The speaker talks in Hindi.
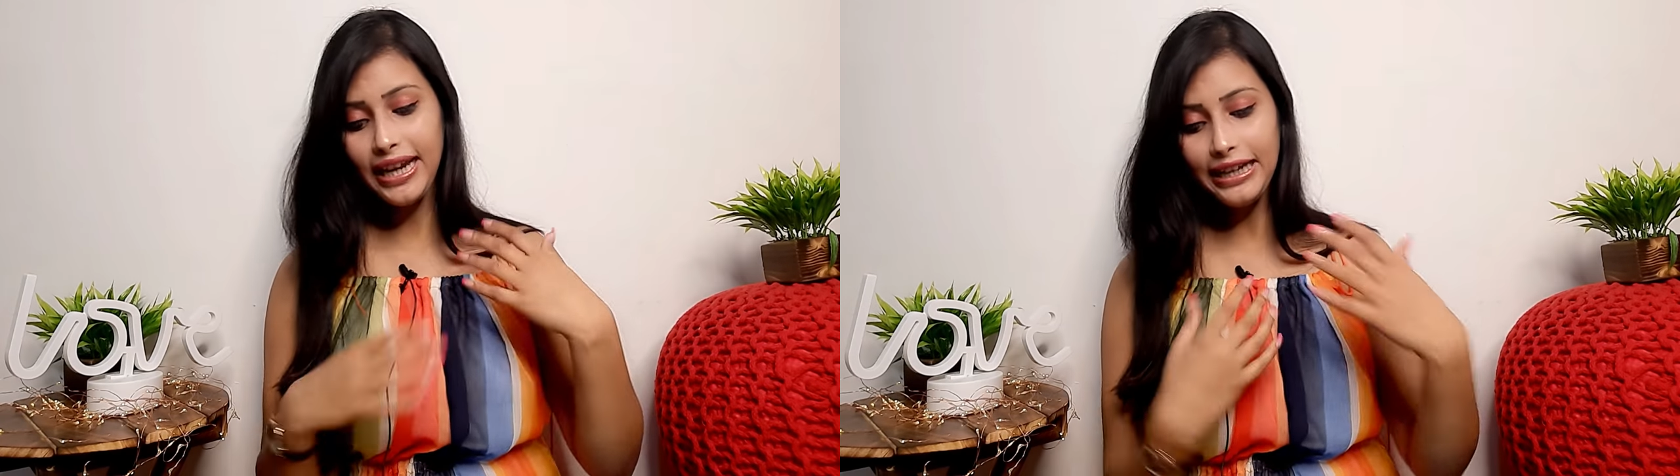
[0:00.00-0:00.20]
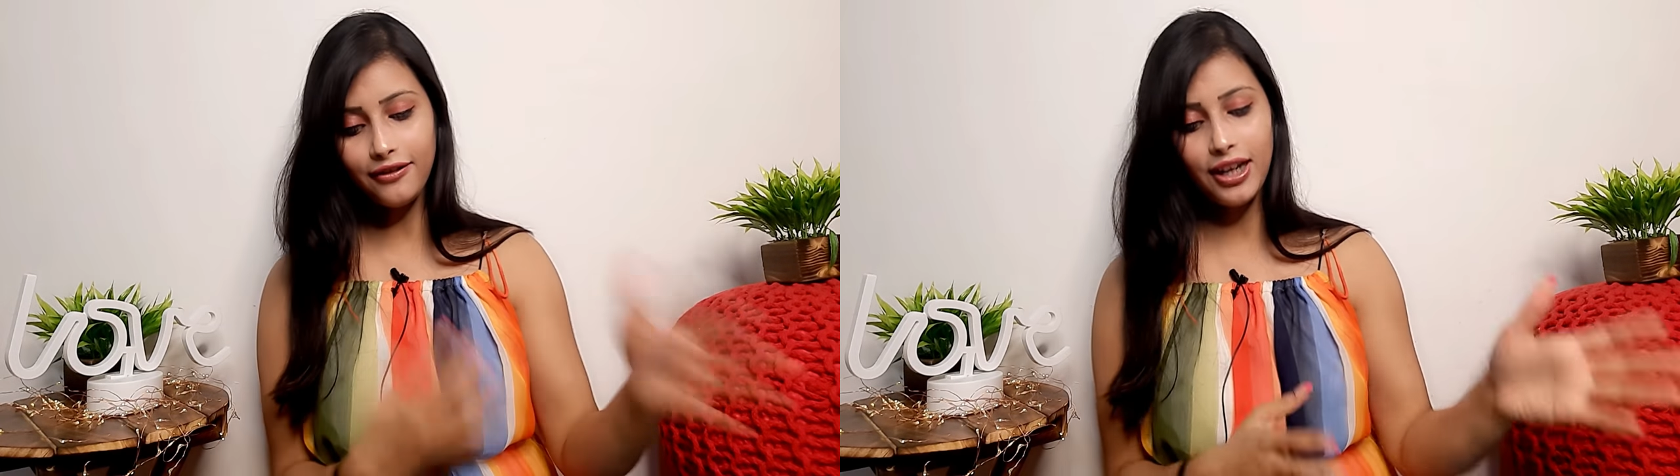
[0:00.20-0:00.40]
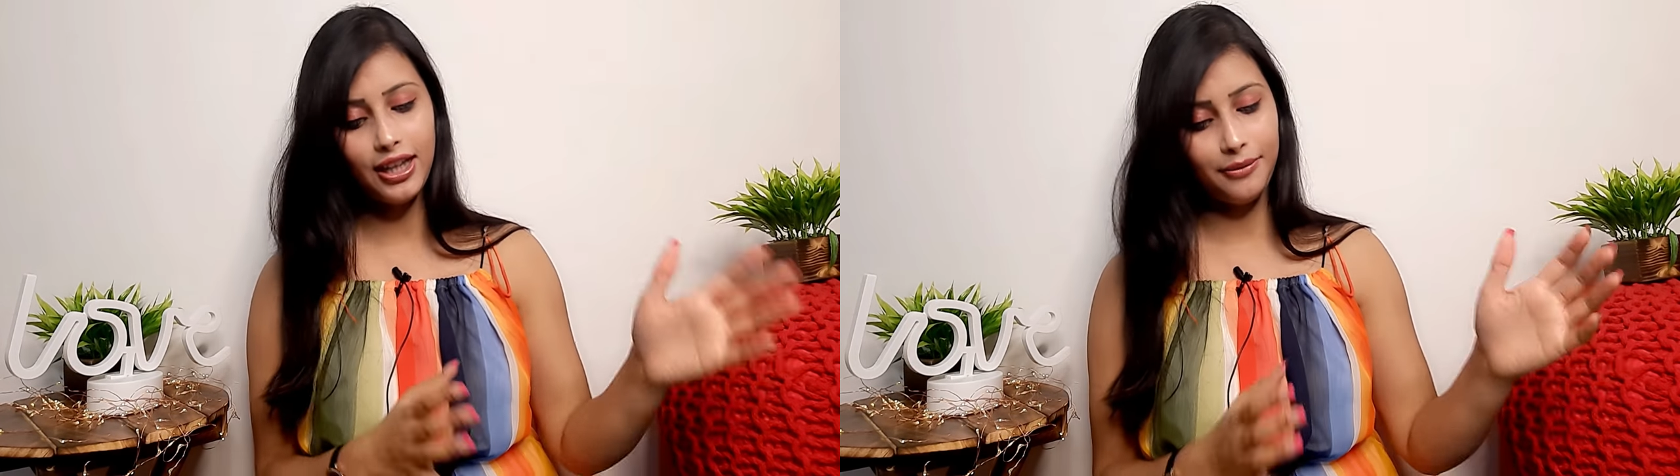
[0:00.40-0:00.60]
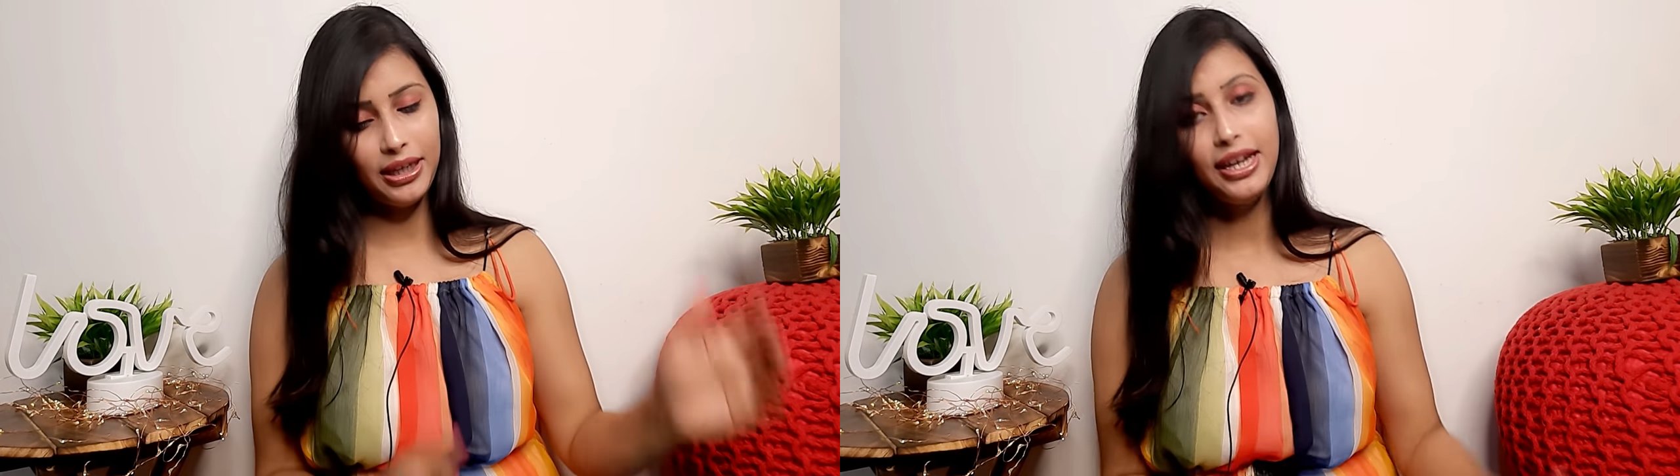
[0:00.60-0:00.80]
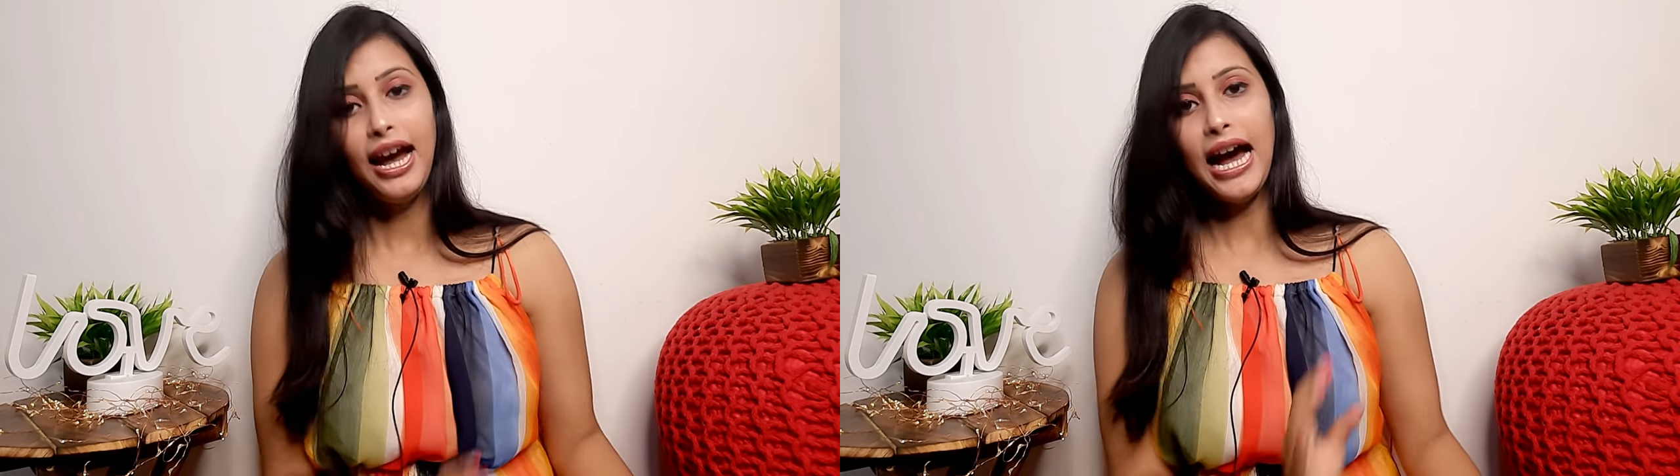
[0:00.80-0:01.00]
एक कलर
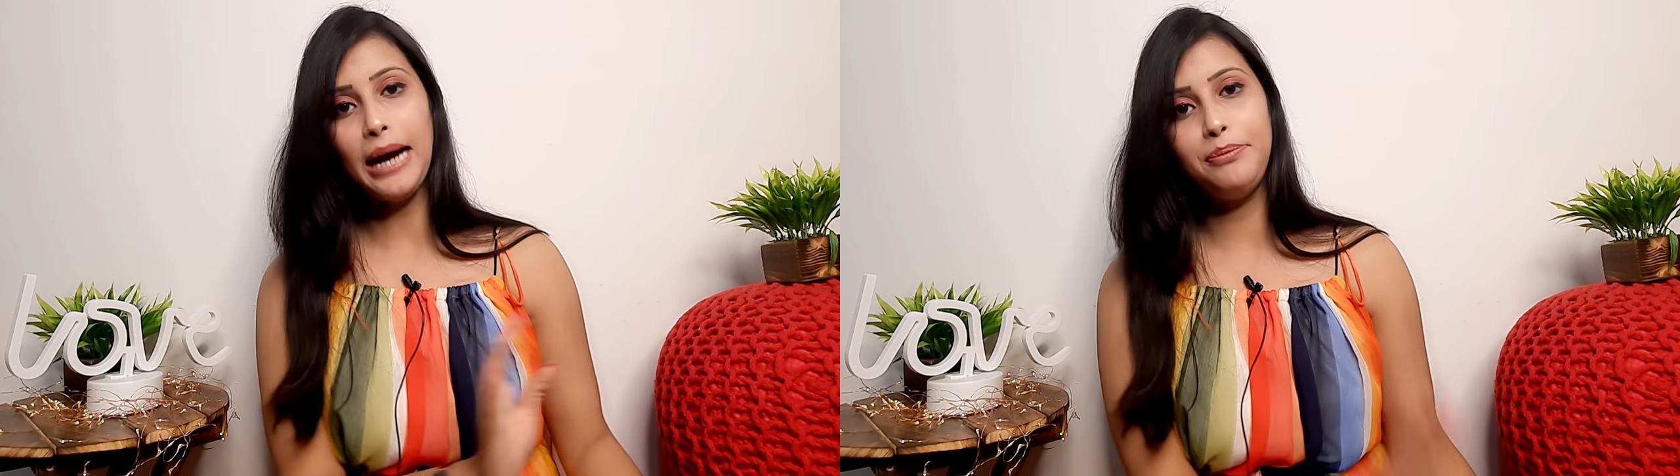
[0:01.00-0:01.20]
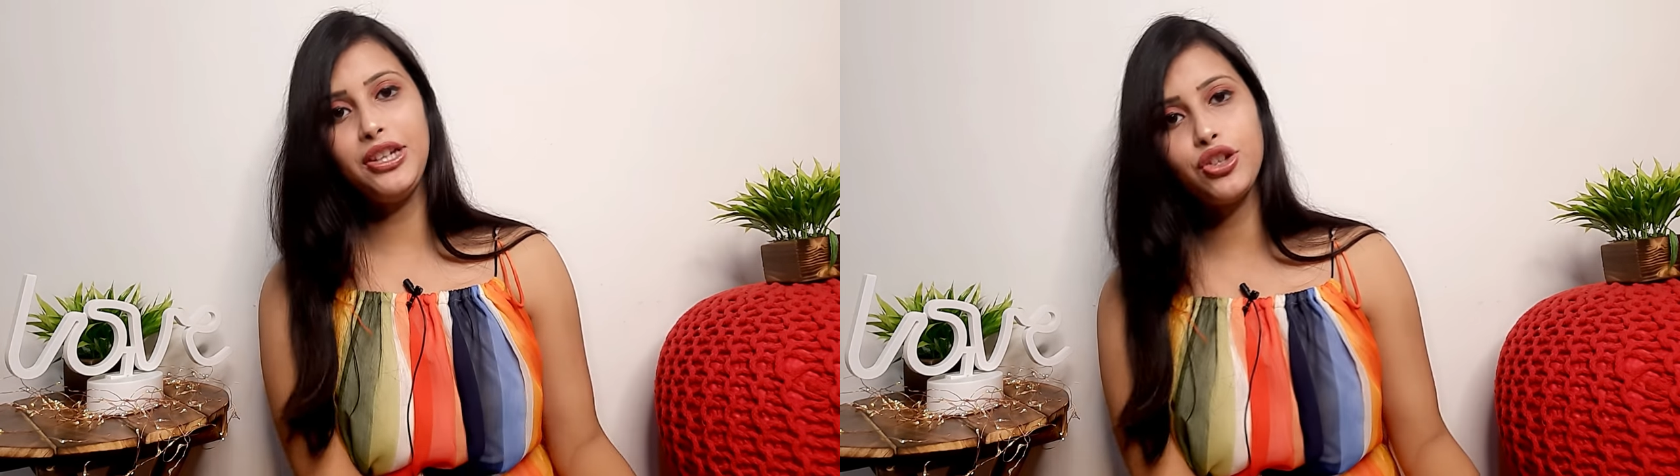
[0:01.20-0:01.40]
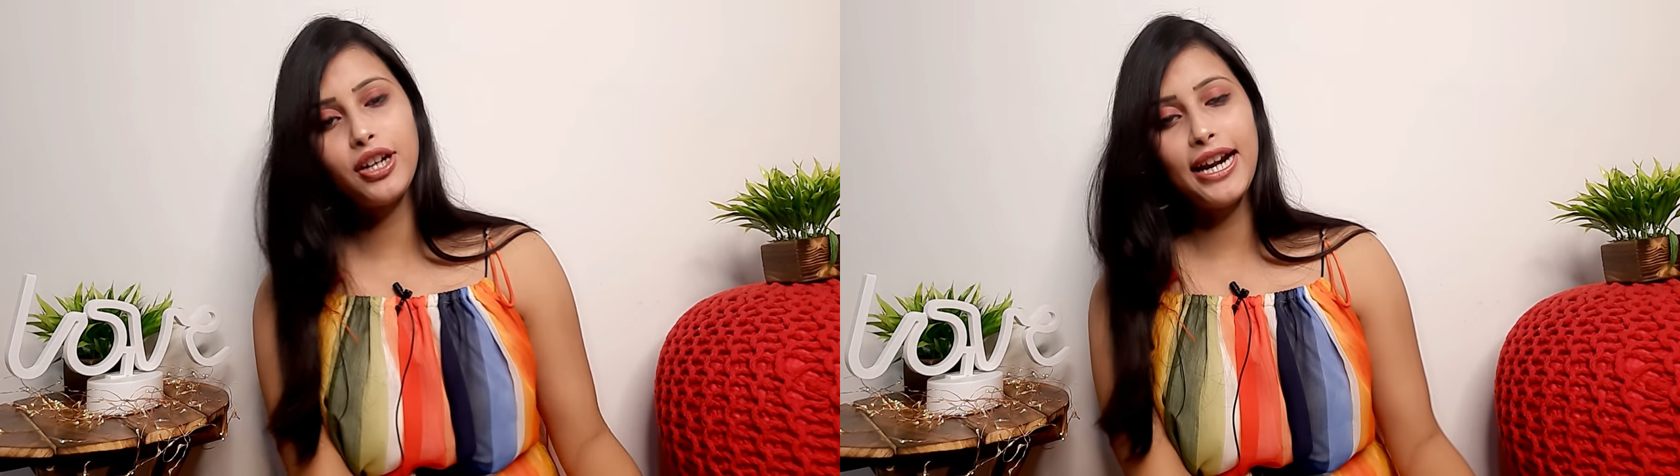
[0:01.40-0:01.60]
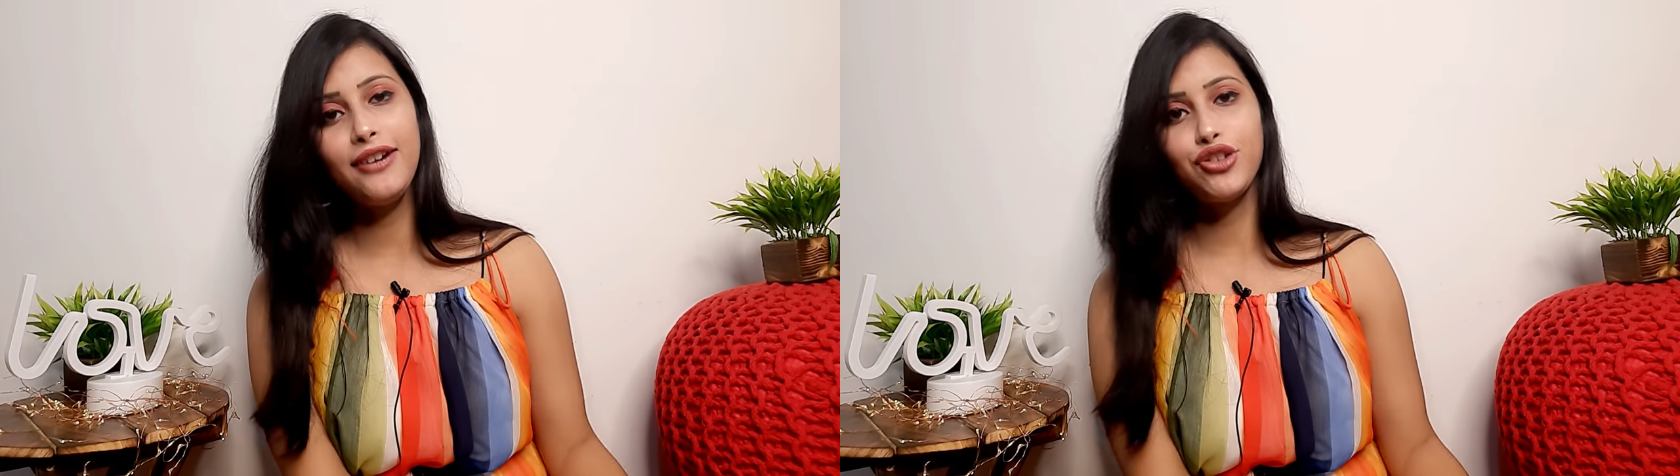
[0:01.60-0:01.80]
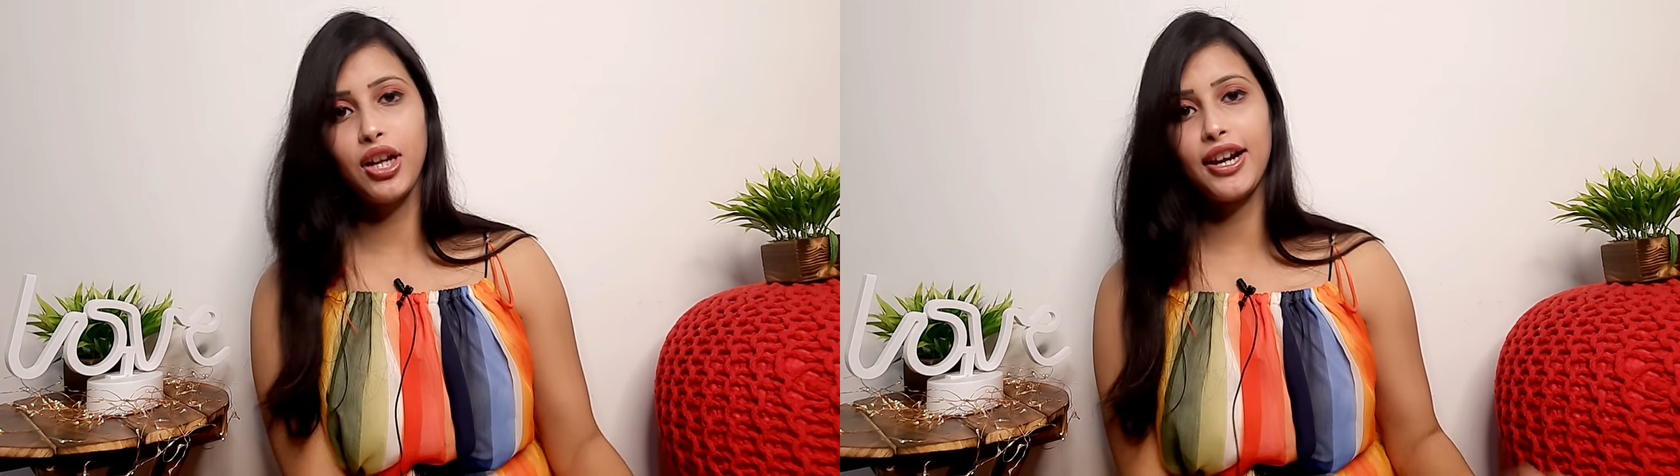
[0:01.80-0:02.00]
में अभी जो
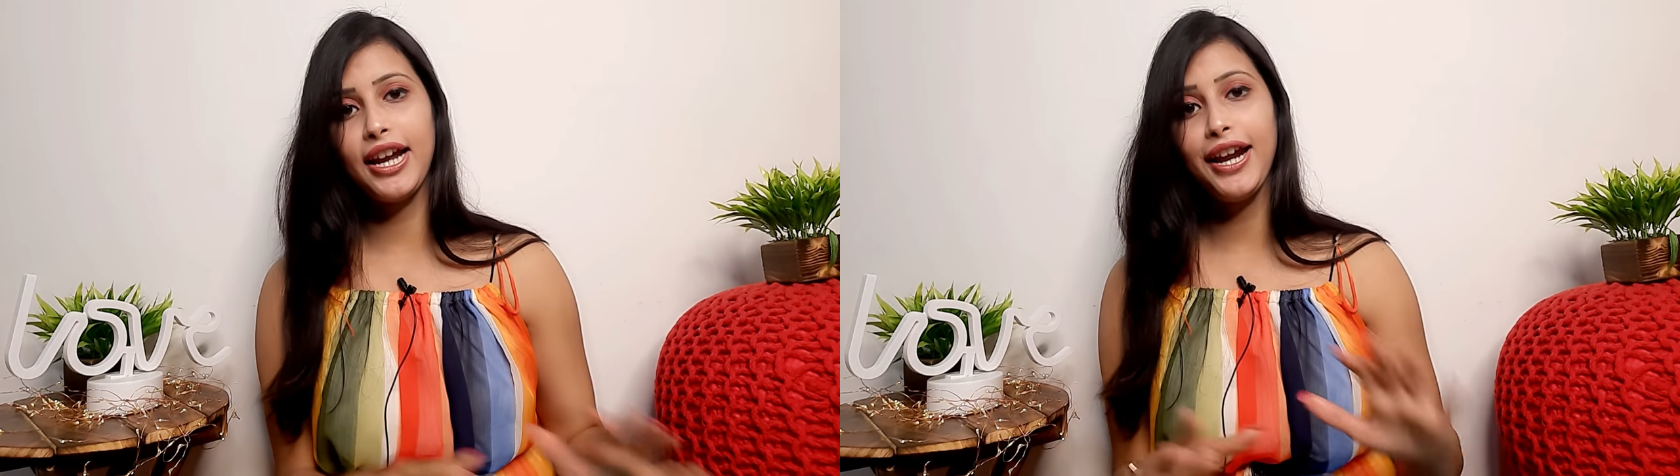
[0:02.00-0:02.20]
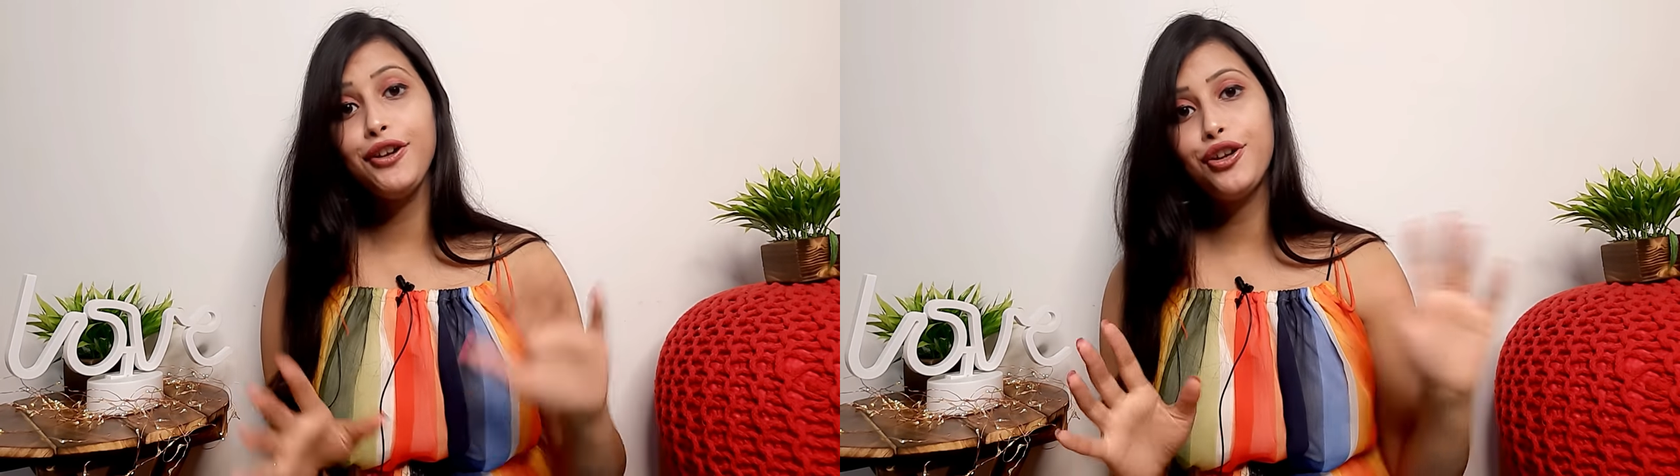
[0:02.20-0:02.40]
ट्रेंड चल रहा है